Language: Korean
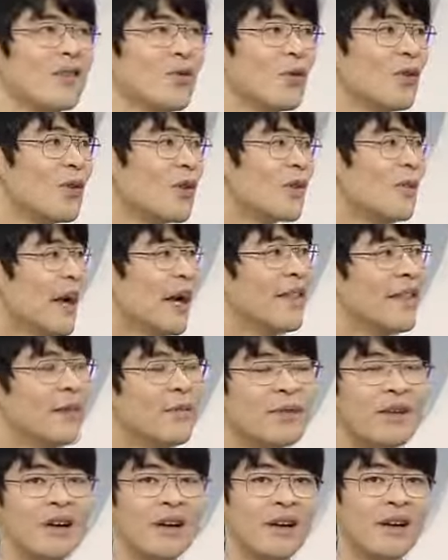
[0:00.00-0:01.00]
오히려
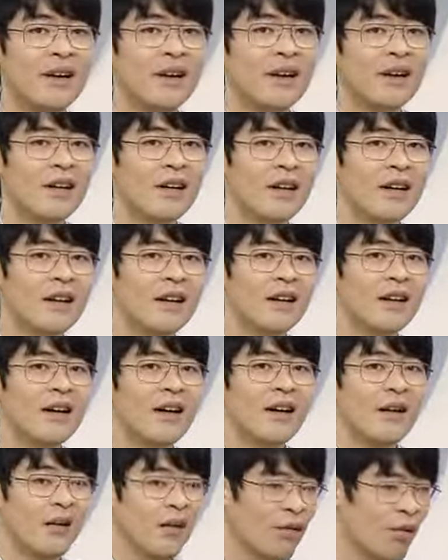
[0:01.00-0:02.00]
반대입니다.
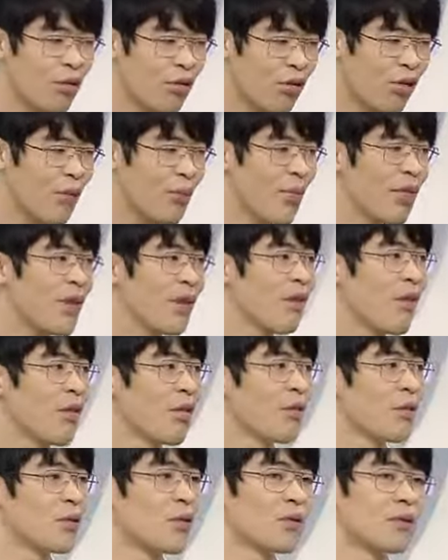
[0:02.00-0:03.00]
그러니까
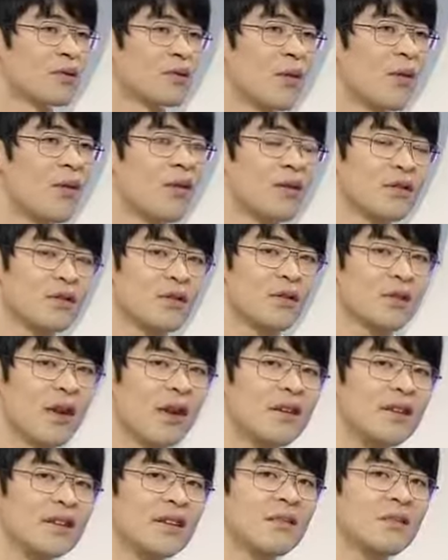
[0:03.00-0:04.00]
수험생일수록 정서적으로
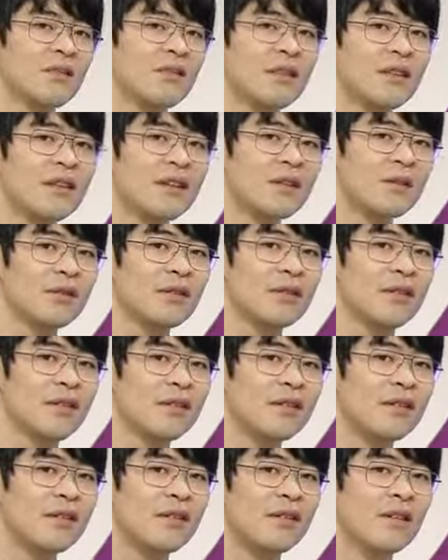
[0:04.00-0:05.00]
굉장히
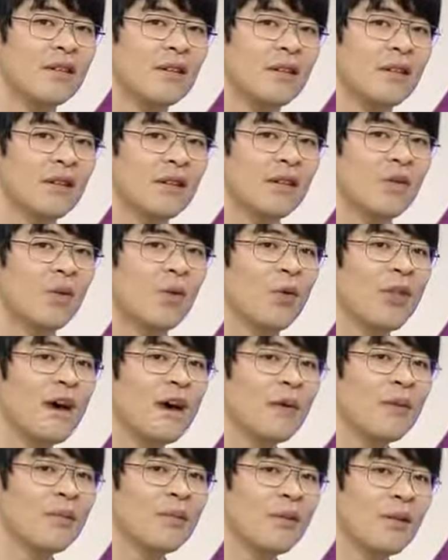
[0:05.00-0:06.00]
불안하거든요. 그
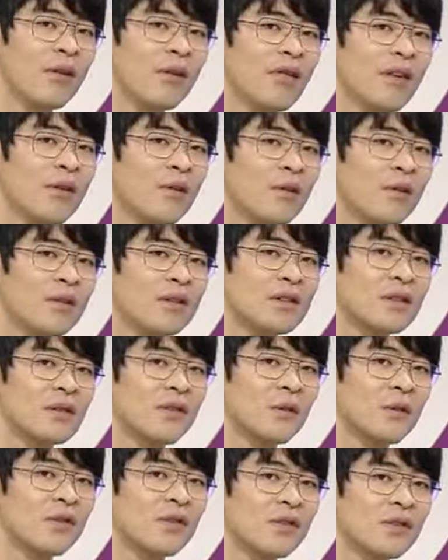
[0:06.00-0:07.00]
고3 학생, 뭐 이제
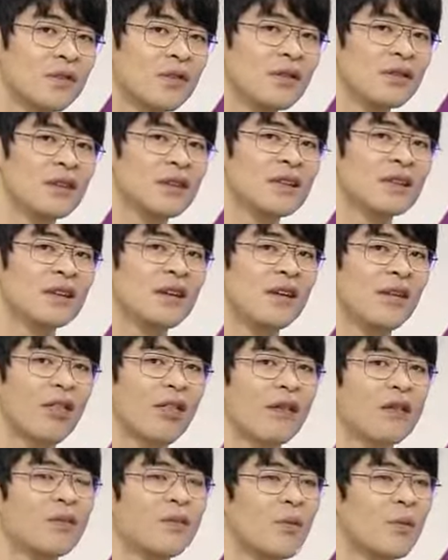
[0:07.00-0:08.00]
고 수능 치를
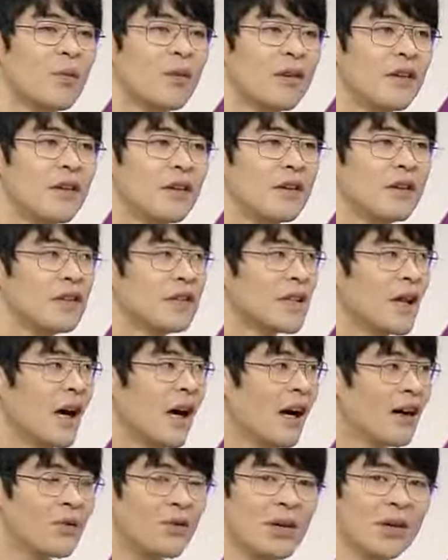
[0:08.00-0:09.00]
학생들 보면은
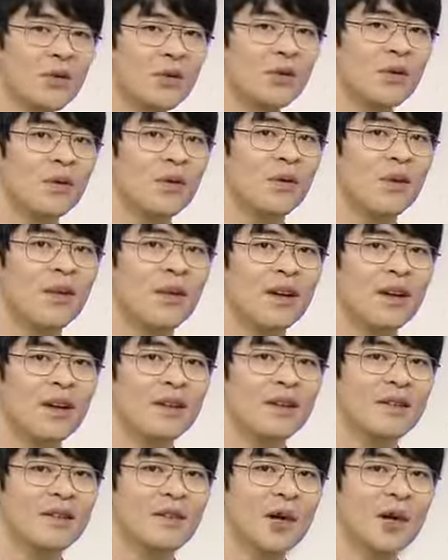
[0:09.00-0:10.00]
하루에도
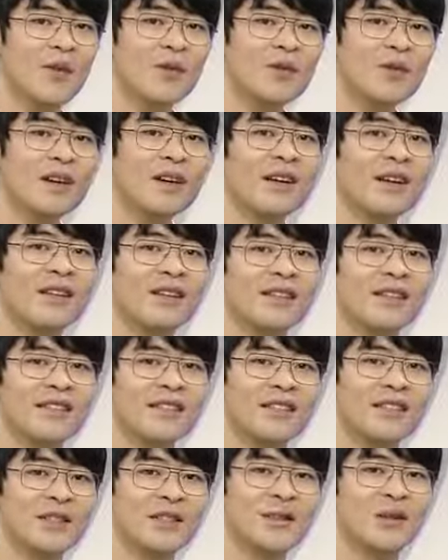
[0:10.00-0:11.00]
천국과
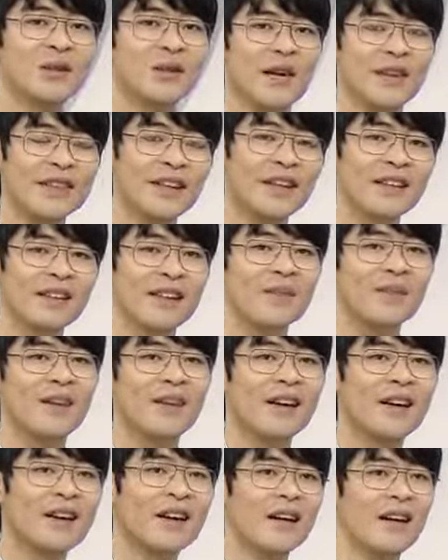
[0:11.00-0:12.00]
그 지옥을 왔다 갔다
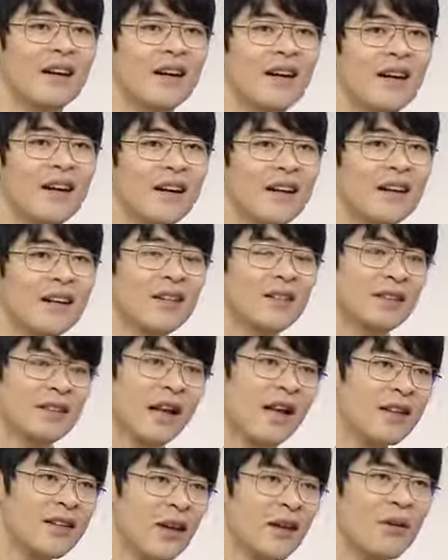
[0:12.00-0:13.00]
합니다. 음, 네.
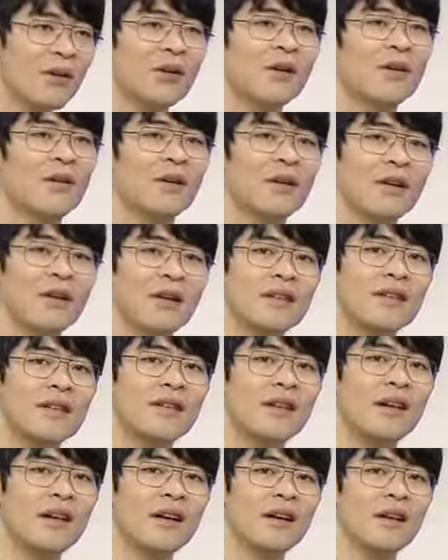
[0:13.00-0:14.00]
잘될 것
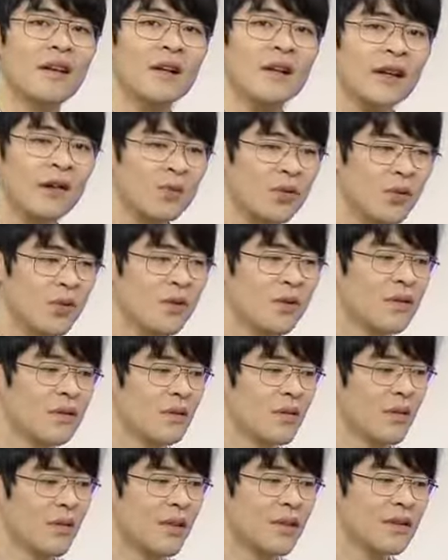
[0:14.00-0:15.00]
같은데 아니면 또 이거
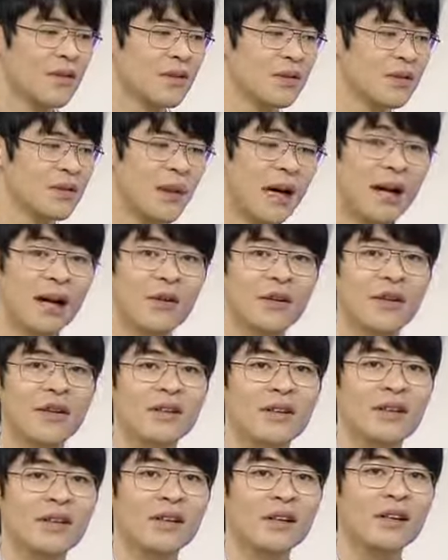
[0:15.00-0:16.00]
완전히 망할 것
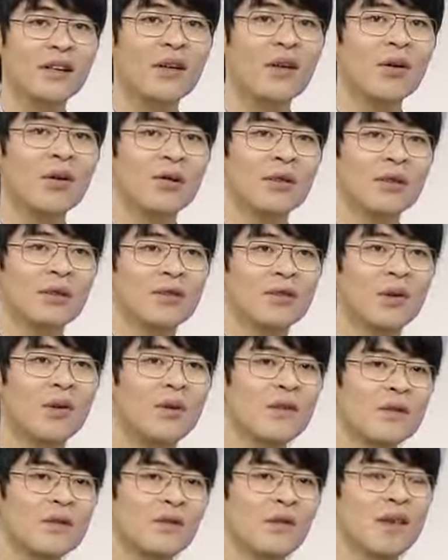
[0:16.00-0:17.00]
같은데 이런 음.
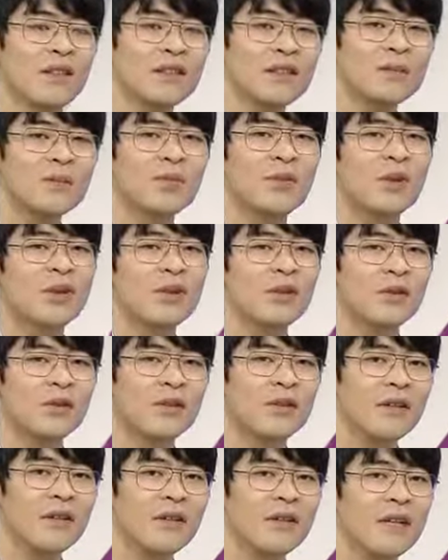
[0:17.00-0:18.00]
정서적으로 굉장히
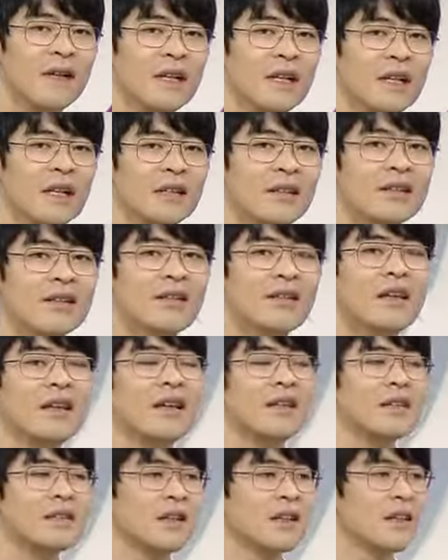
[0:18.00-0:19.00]
불안하거든요.
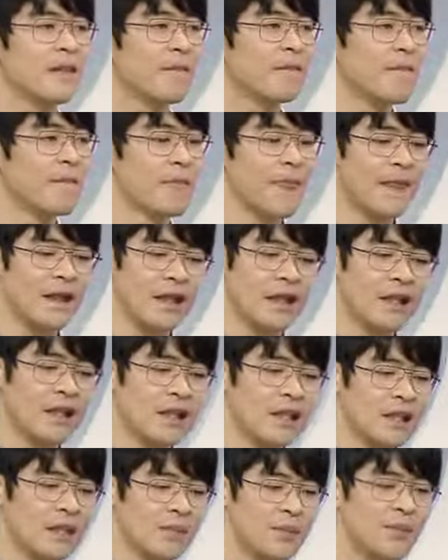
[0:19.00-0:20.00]
그때 이제
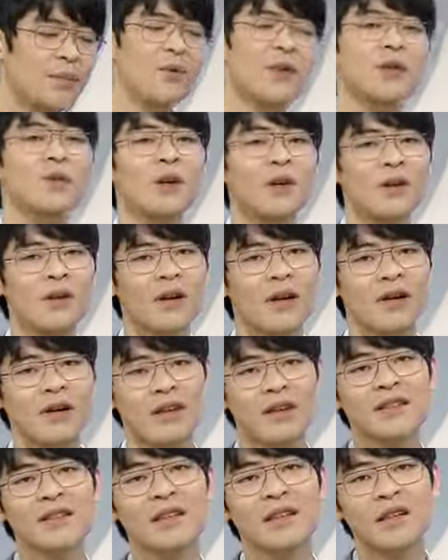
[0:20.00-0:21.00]
부모님의 역할이
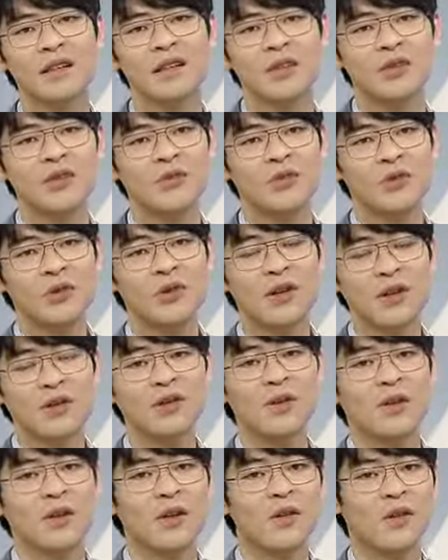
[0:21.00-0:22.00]
굉장히 중요할 수밖에